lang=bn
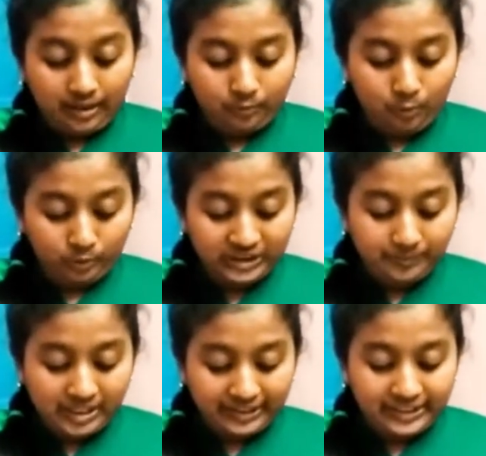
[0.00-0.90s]
হতে
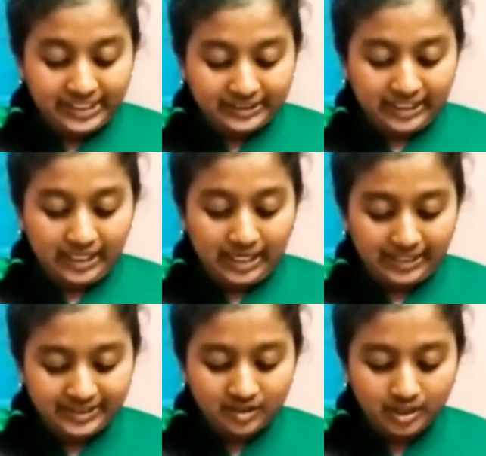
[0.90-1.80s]
পারে এটা
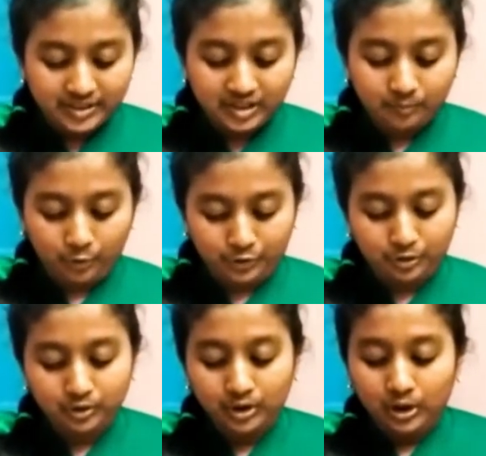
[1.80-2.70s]
হাজার হাজার বছর
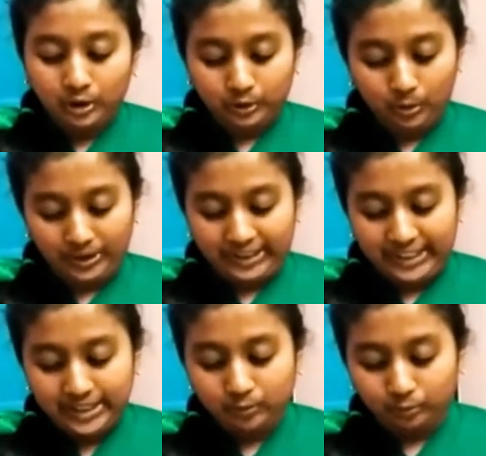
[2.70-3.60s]
ধরে এই
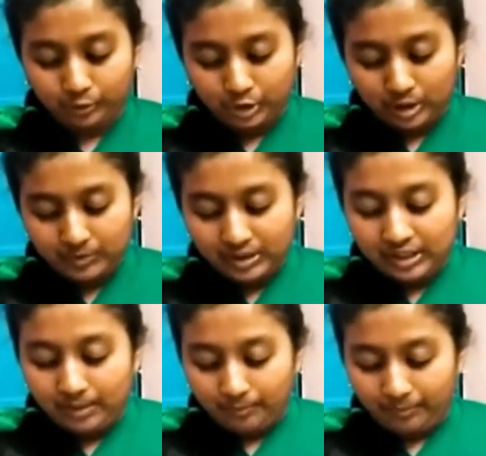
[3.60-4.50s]
উৎসব
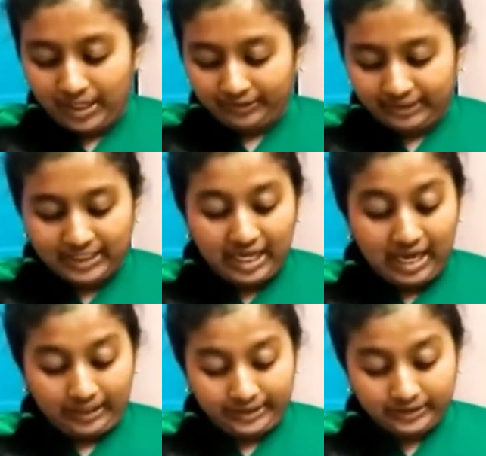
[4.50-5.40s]
বা তার
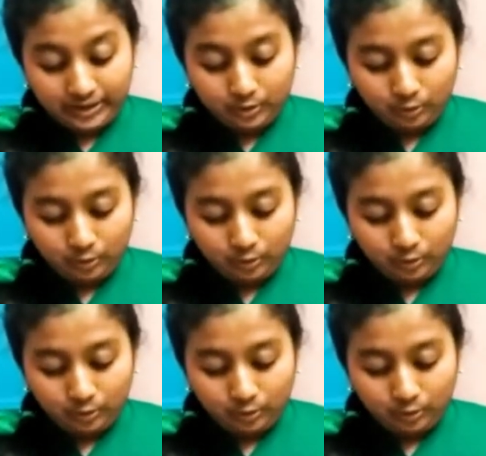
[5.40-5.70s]
আগে থেকেও